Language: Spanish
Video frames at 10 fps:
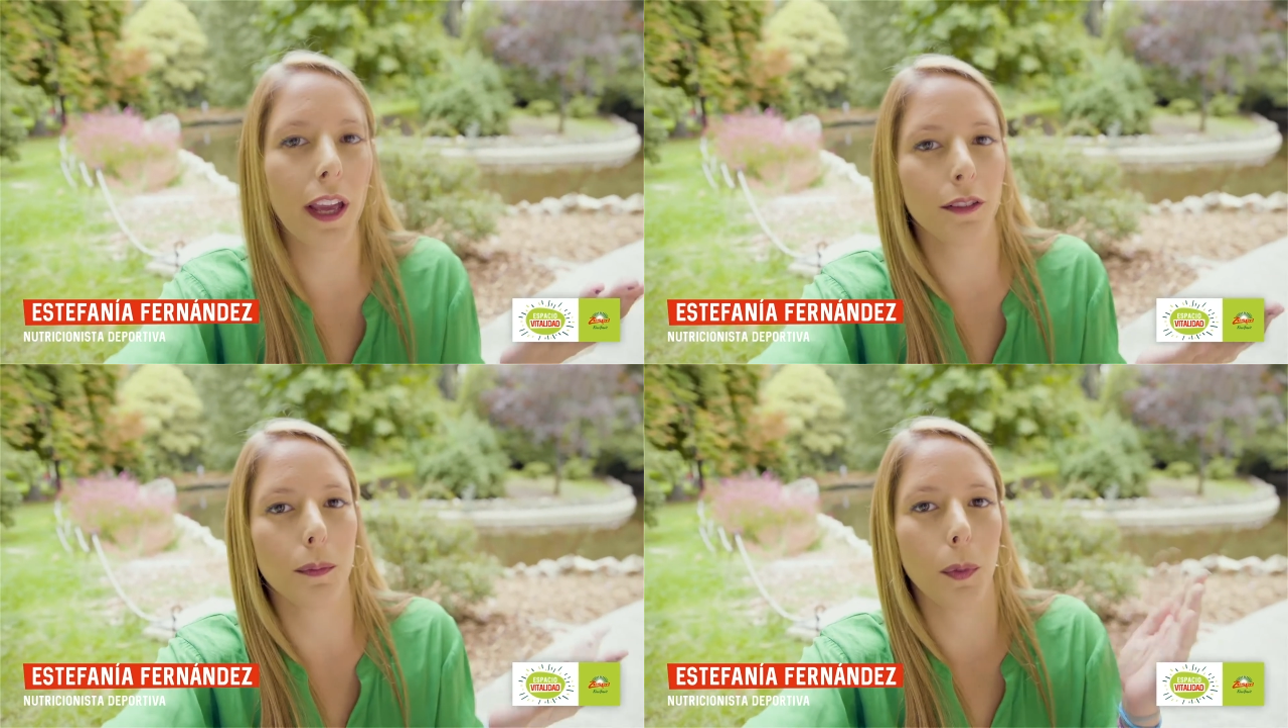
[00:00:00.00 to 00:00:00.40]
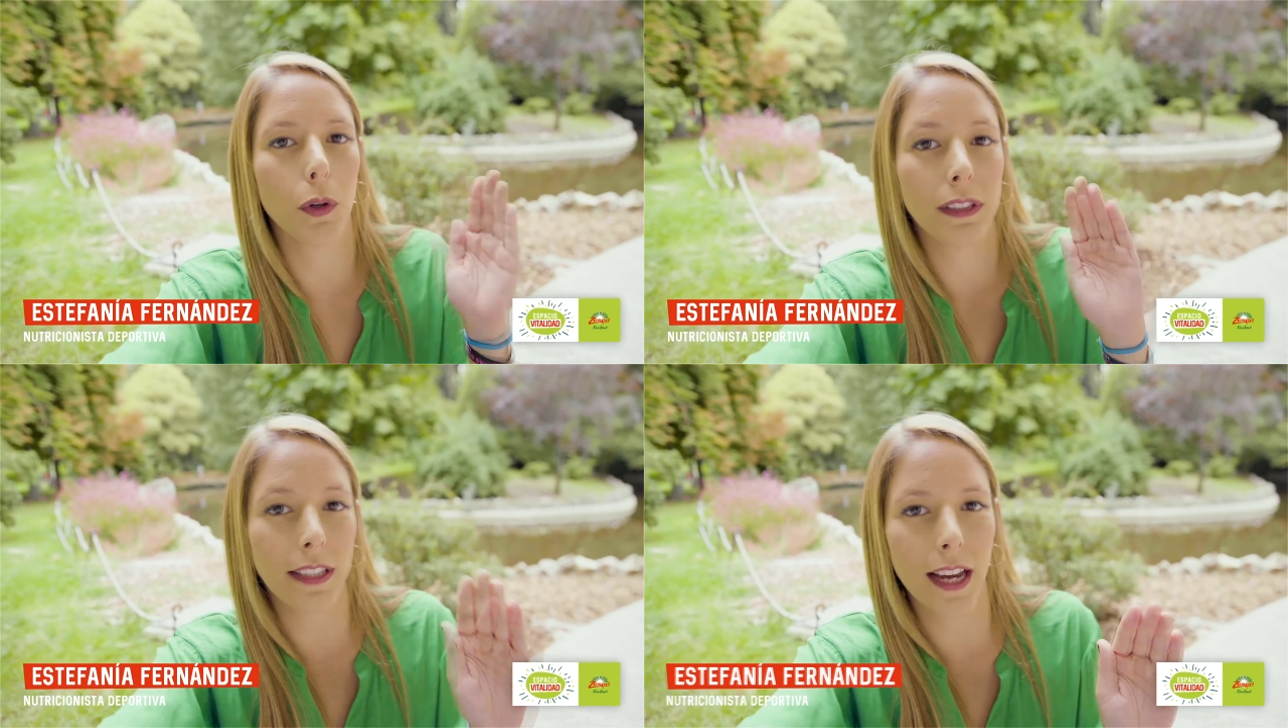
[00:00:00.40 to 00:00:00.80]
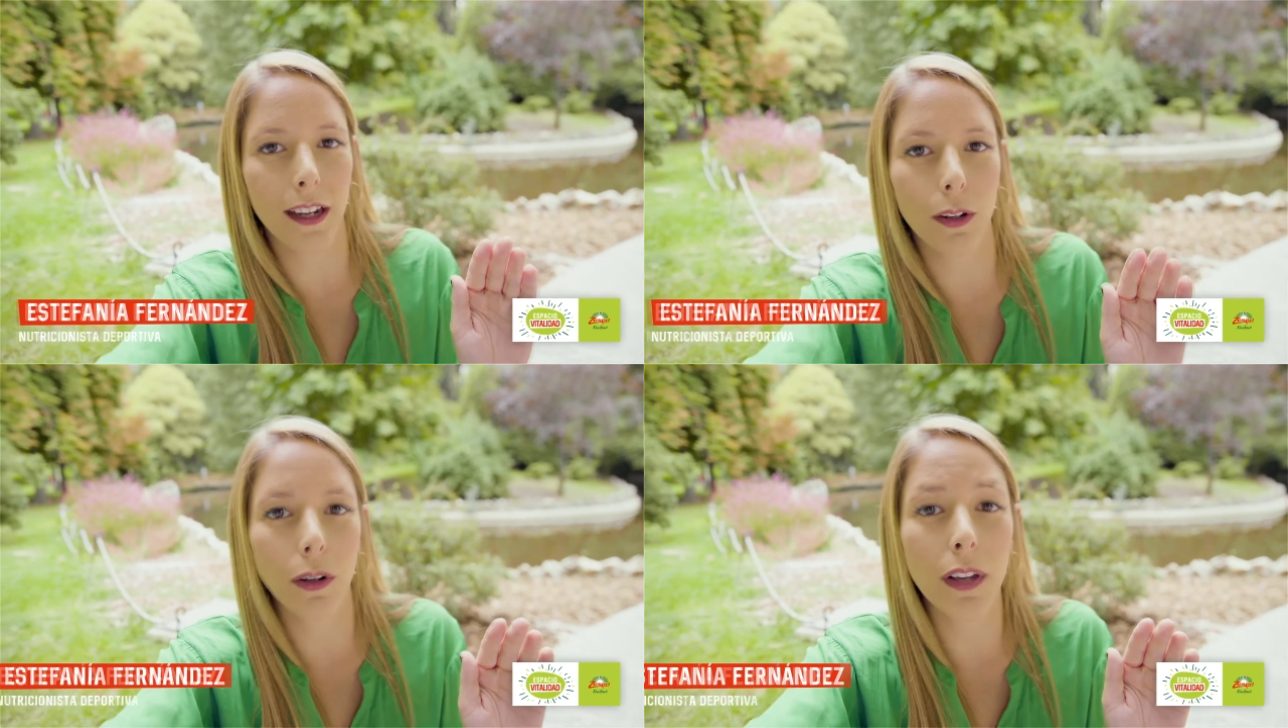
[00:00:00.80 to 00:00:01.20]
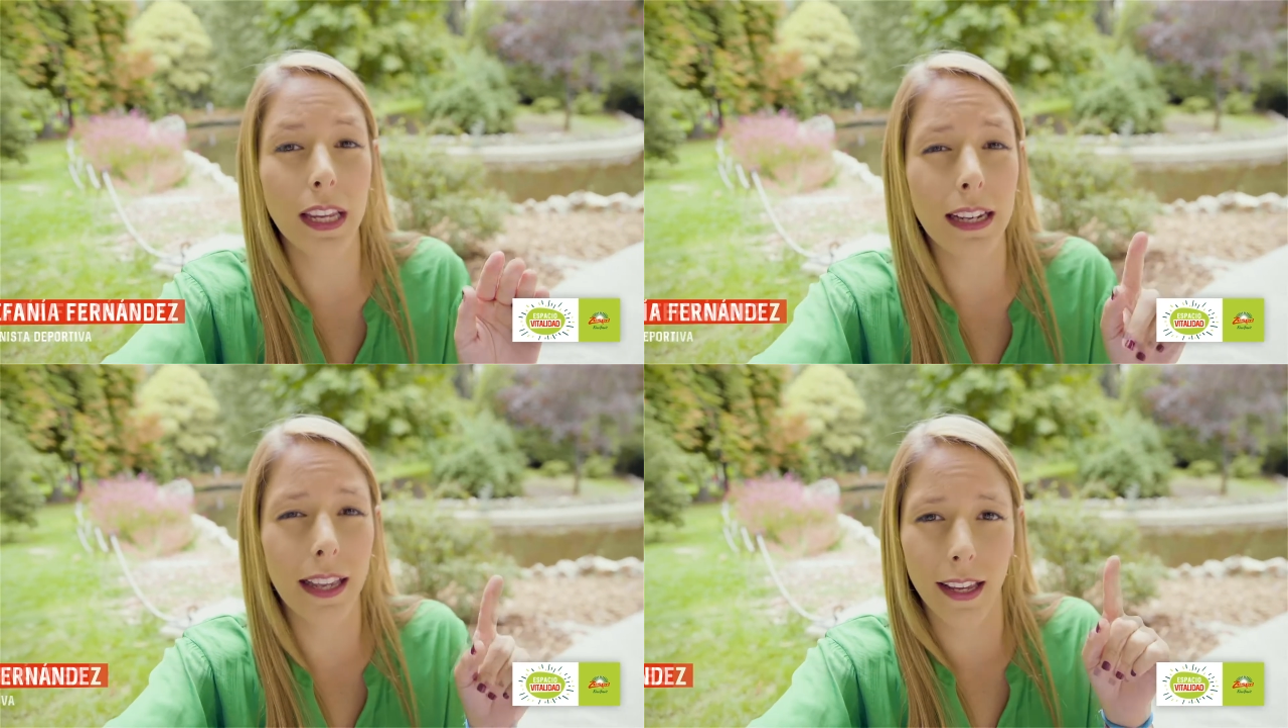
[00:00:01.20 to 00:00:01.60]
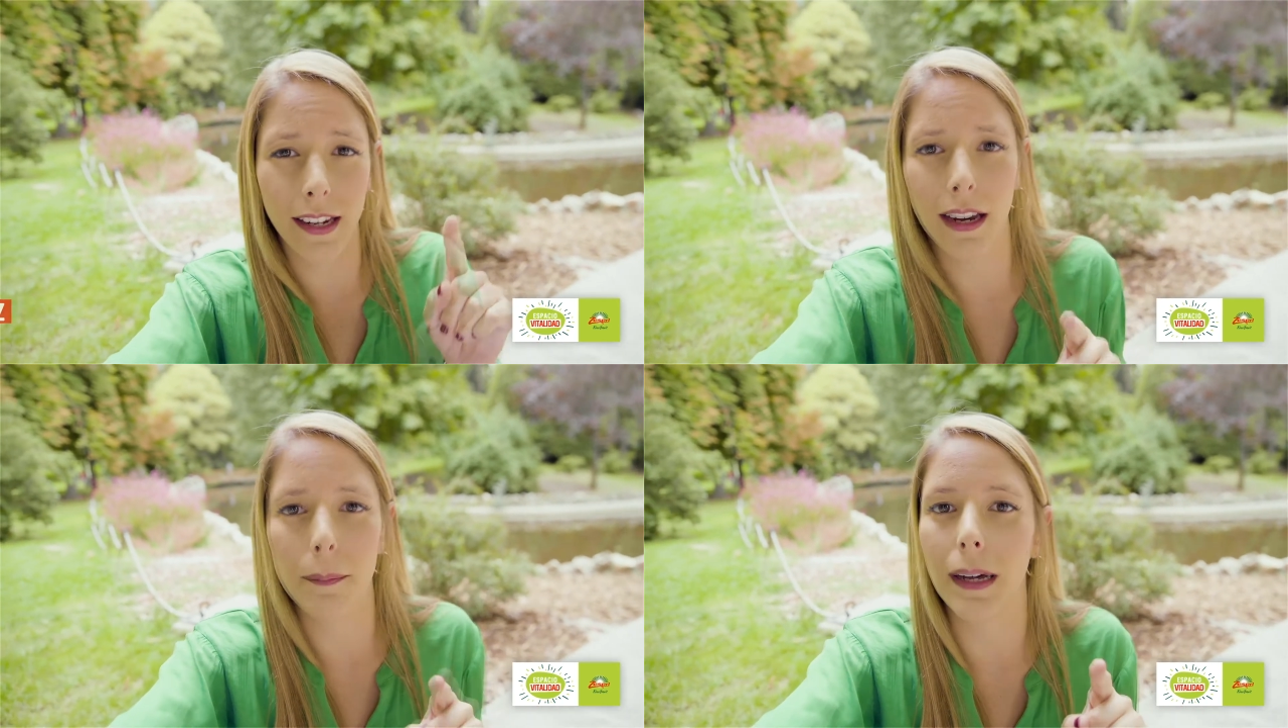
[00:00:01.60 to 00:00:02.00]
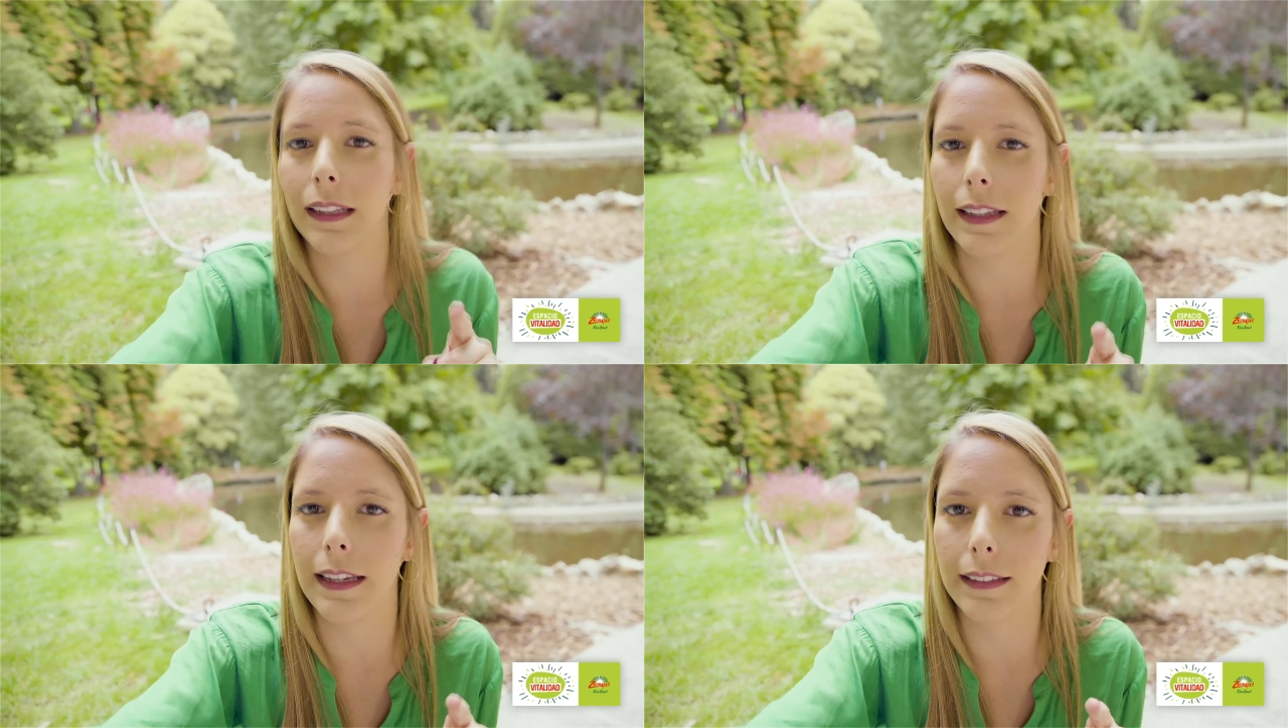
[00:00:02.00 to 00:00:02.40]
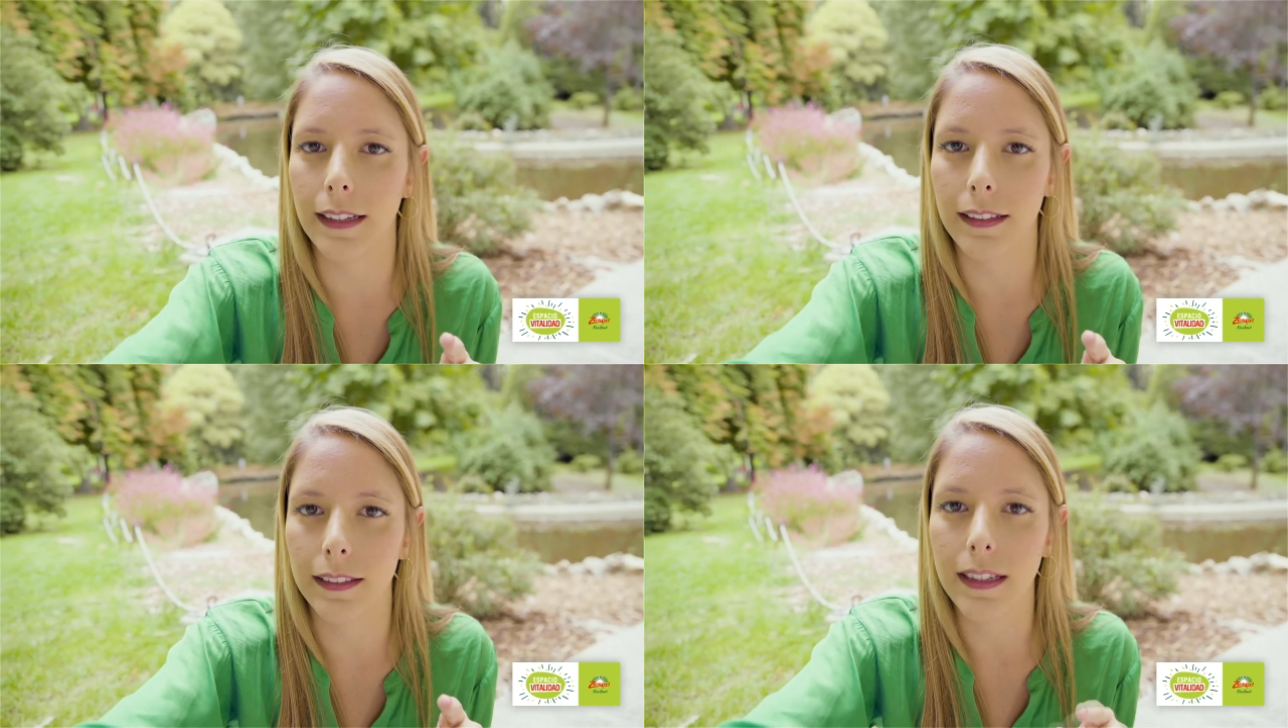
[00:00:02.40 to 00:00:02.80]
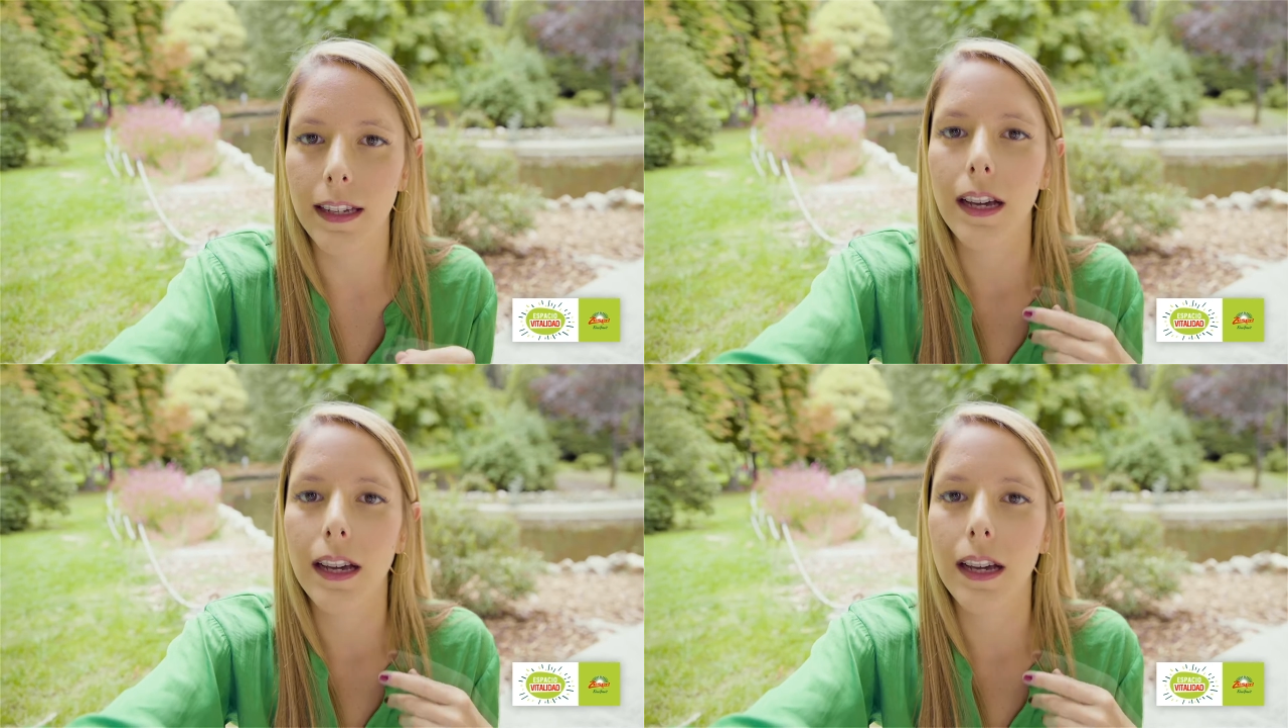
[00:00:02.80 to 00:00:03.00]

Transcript: es voltearlo y leer la parte de atrás.